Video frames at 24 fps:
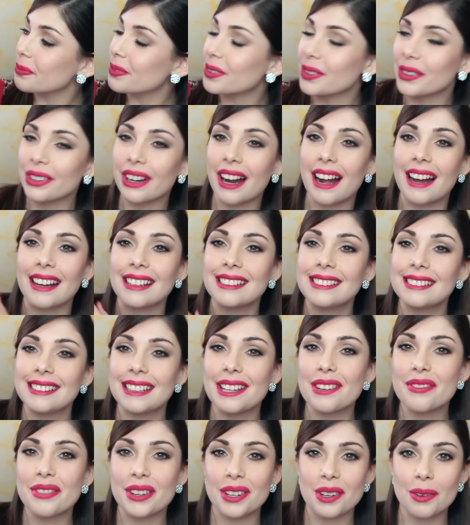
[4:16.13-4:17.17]
dorati
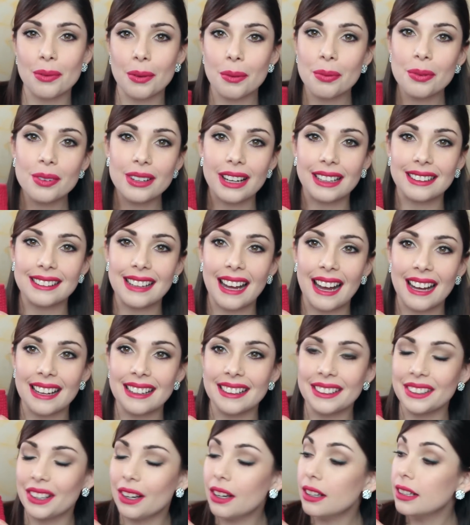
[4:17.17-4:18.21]
che fanno proprio
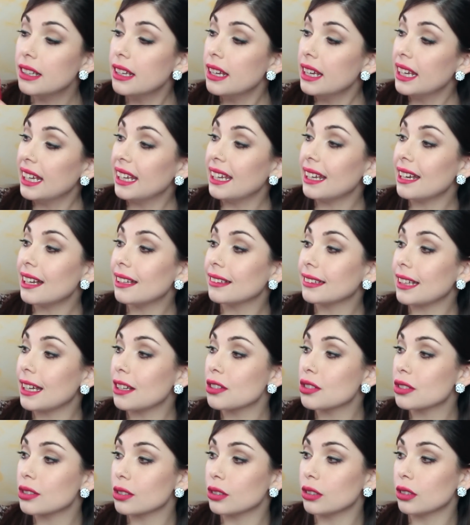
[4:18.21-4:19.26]
Natale, no? In
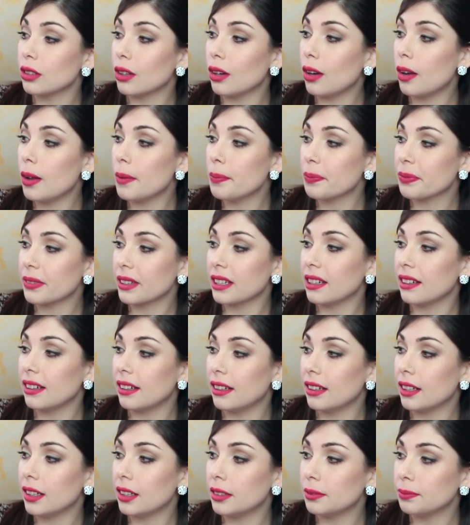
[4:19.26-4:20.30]
realtà sono,
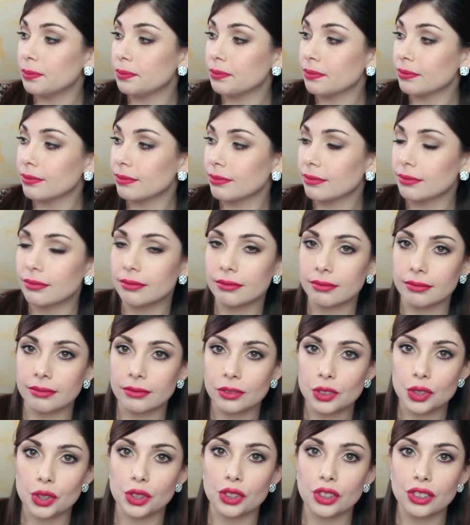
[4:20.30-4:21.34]

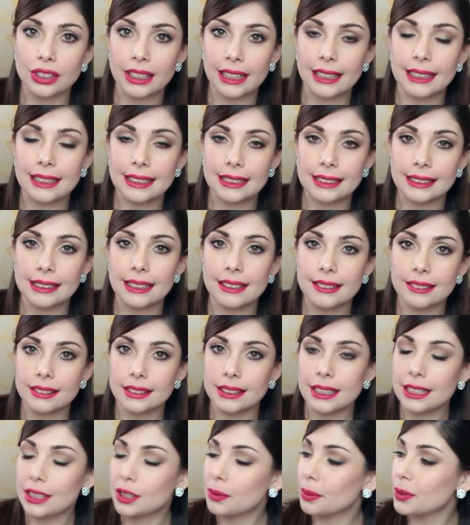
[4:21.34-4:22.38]
ehm, sono dei,
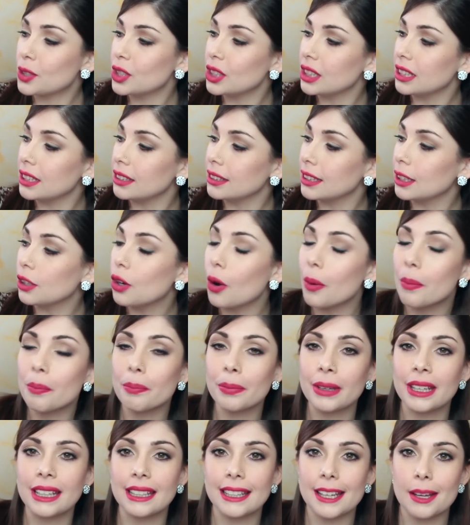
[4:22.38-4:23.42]
delle, delle, specie di, di,
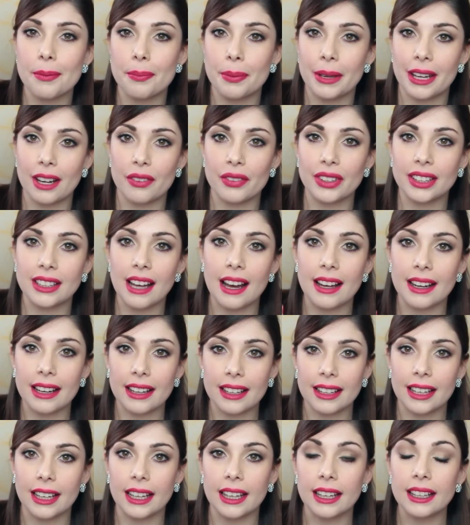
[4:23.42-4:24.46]
gommini per
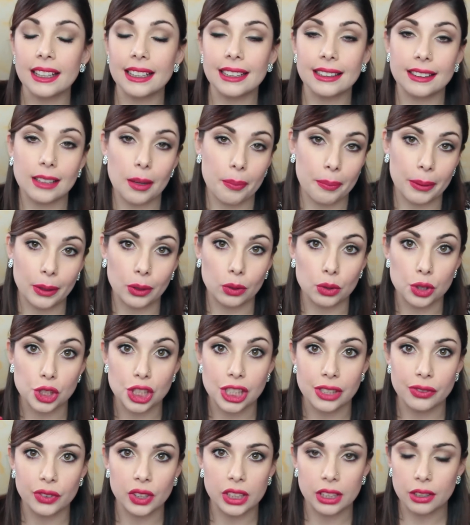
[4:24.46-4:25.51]
evitare che il tappeto
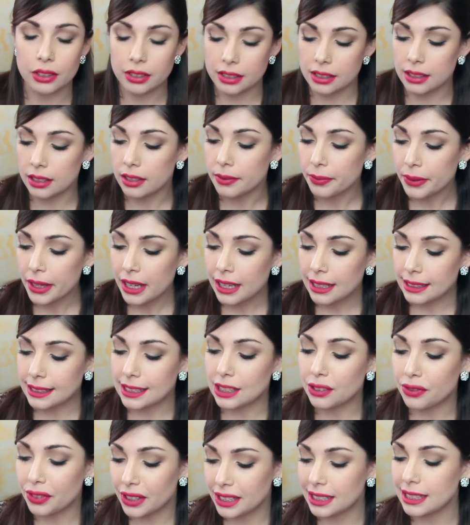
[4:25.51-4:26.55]
scivoli, così
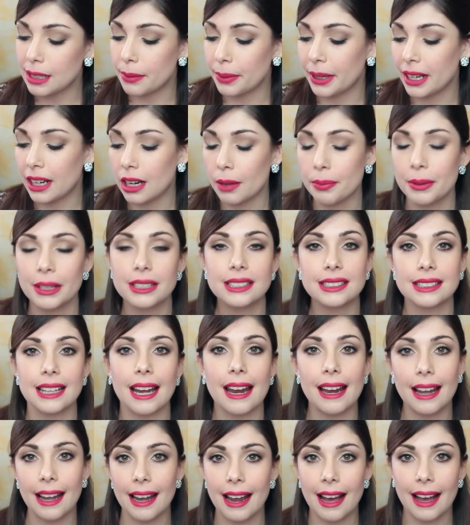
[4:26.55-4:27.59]
si fissa bene la
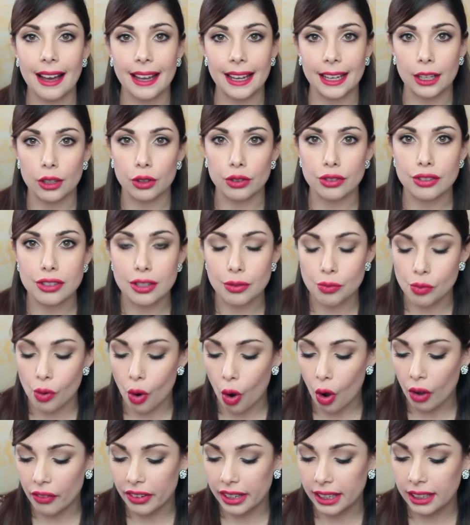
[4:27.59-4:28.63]
piastrella e non si
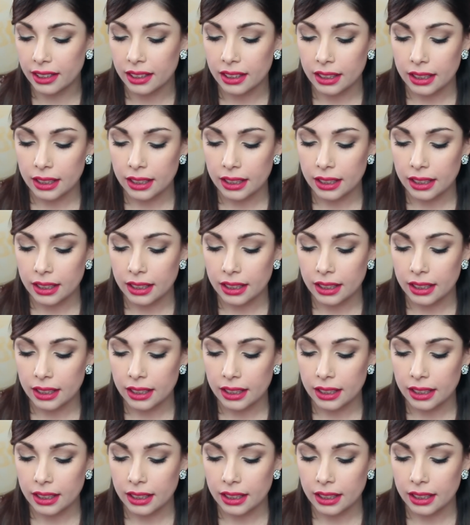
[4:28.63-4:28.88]
muove